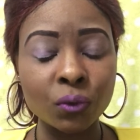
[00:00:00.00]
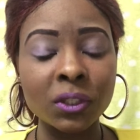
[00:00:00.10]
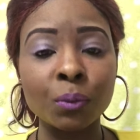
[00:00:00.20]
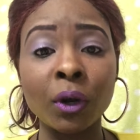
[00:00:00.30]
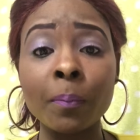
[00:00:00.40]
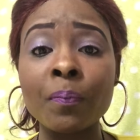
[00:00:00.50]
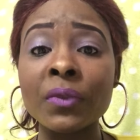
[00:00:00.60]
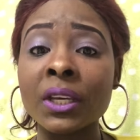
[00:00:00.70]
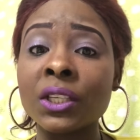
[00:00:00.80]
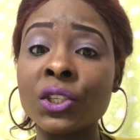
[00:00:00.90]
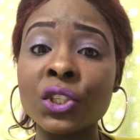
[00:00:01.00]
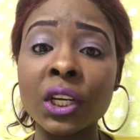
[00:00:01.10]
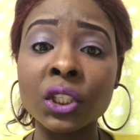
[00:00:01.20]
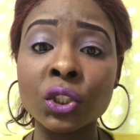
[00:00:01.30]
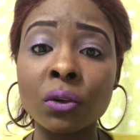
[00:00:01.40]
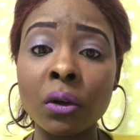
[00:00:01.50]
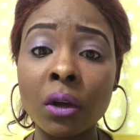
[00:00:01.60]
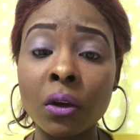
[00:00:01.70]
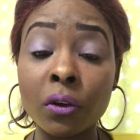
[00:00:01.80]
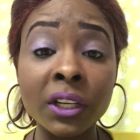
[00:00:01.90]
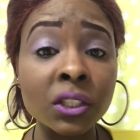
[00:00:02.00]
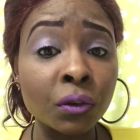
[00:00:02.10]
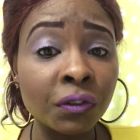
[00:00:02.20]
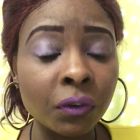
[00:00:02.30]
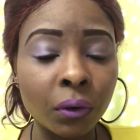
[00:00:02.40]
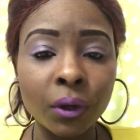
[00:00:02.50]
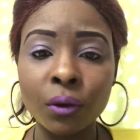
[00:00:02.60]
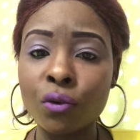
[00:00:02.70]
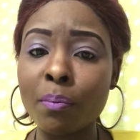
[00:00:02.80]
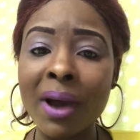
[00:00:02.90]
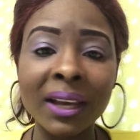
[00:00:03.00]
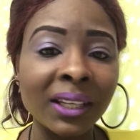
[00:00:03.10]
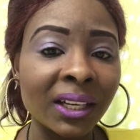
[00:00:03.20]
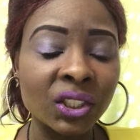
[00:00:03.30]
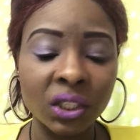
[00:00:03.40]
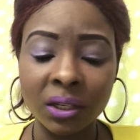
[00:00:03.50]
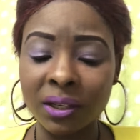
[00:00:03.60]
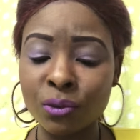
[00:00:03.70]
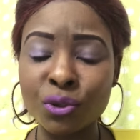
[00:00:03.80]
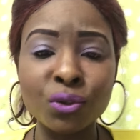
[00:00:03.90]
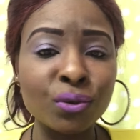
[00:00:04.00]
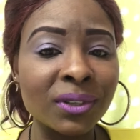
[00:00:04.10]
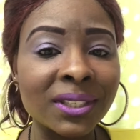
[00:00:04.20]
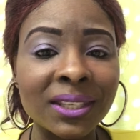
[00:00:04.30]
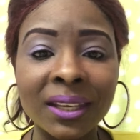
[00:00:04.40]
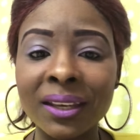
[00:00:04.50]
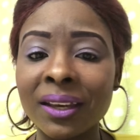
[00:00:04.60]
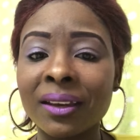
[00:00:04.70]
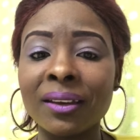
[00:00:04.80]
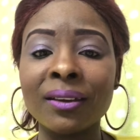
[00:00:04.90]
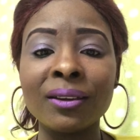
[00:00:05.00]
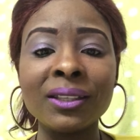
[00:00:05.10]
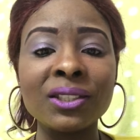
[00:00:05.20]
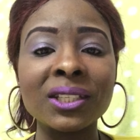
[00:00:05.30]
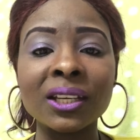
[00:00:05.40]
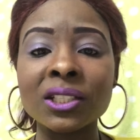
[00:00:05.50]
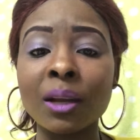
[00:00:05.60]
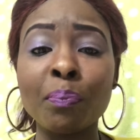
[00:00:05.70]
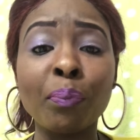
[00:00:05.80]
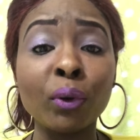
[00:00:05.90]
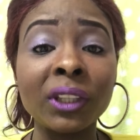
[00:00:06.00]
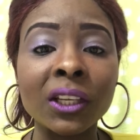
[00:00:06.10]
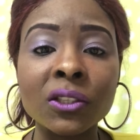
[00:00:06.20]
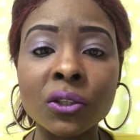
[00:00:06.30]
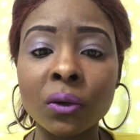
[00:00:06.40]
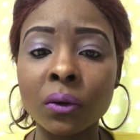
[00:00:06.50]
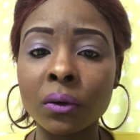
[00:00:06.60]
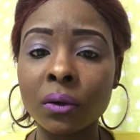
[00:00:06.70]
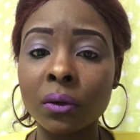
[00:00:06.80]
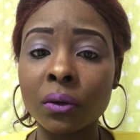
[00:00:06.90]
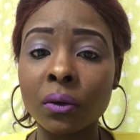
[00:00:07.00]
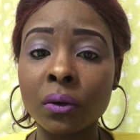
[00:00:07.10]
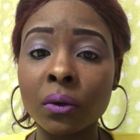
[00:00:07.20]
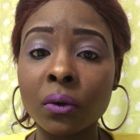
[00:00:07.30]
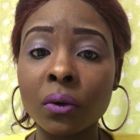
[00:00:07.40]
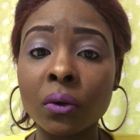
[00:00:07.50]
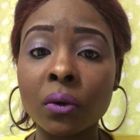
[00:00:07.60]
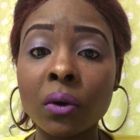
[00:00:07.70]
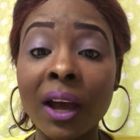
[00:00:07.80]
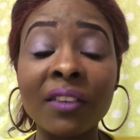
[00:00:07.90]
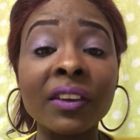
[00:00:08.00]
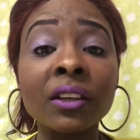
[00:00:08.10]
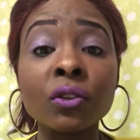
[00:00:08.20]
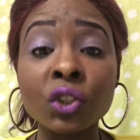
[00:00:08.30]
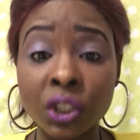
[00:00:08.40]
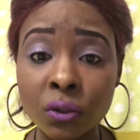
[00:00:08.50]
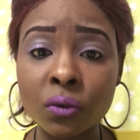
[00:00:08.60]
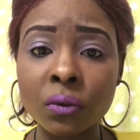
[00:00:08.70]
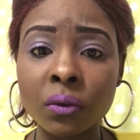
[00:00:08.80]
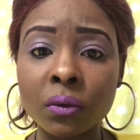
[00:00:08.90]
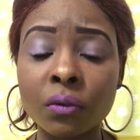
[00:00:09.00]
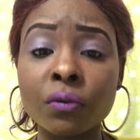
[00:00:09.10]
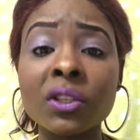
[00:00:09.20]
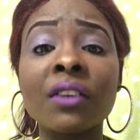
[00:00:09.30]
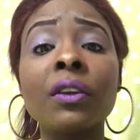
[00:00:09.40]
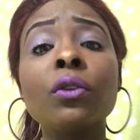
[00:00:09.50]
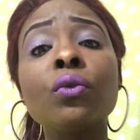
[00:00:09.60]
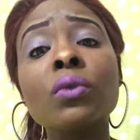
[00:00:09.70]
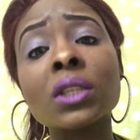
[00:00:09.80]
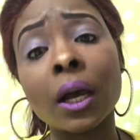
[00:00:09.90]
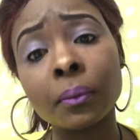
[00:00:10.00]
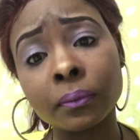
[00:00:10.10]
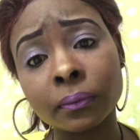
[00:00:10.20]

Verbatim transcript: excusez-moi, ils cherchent euh, les enfants, le mariage, le succès, euh, ils cherchent la protection. Avec Jésus, vous avez tout ça.